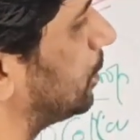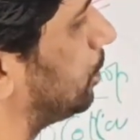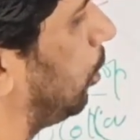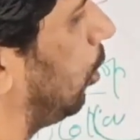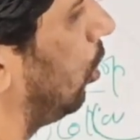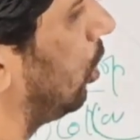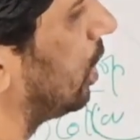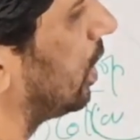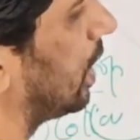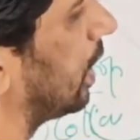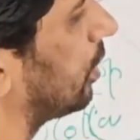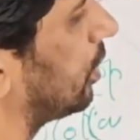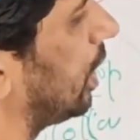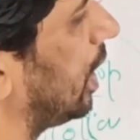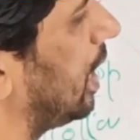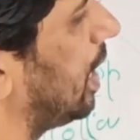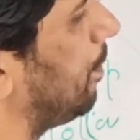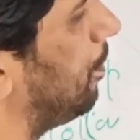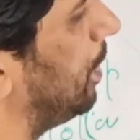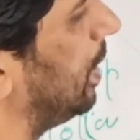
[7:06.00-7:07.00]
एक्सपोर्ट
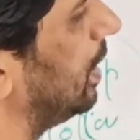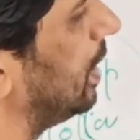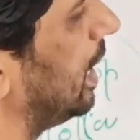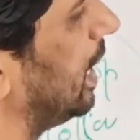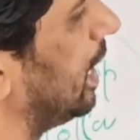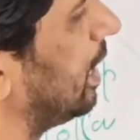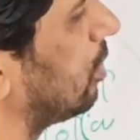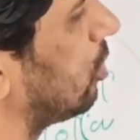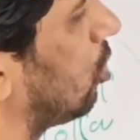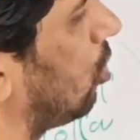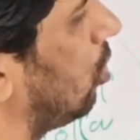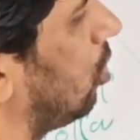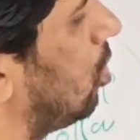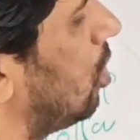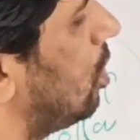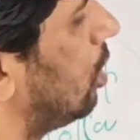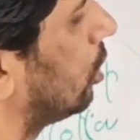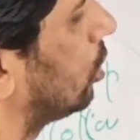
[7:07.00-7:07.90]
करते हैं ब्रिटेन को